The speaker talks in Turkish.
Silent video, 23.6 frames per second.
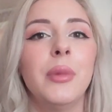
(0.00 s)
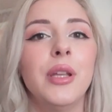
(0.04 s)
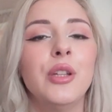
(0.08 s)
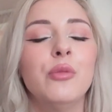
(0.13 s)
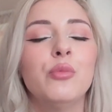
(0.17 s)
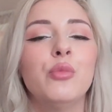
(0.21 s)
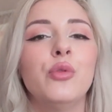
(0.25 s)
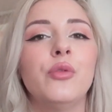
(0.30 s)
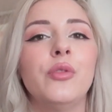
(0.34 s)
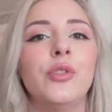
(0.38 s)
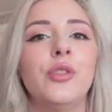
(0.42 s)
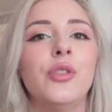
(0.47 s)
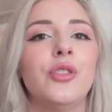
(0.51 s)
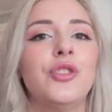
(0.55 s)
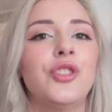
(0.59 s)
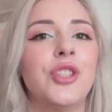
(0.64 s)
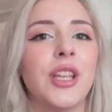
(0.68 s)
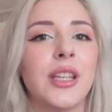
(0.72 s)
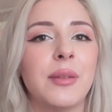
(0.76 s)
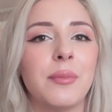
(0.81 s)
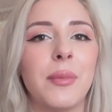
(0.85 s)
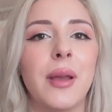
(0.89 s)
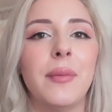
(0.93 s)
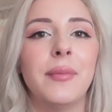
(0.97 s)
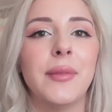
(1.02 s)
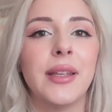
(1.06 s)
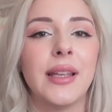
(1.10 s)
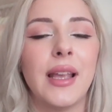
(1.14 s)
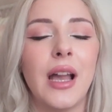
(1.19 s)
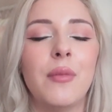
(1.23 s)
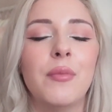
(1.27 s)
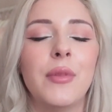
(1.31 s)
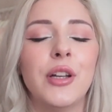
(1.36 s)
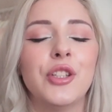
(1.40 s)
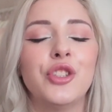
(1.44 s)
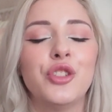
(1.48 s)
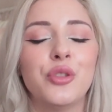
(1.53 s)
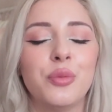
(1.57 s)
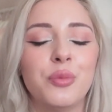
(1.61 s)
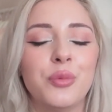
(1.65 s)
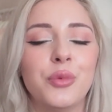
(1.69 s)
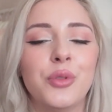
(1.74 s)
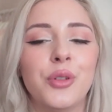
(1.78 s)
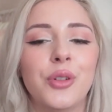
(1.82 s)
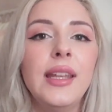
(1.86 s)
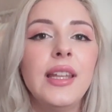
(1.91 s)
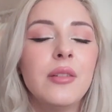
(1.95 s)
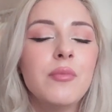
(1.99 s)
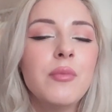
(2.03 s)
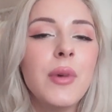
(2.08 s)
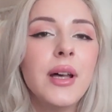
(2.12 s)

Benim bu videoyu çekmemdeki amaç bu. İlk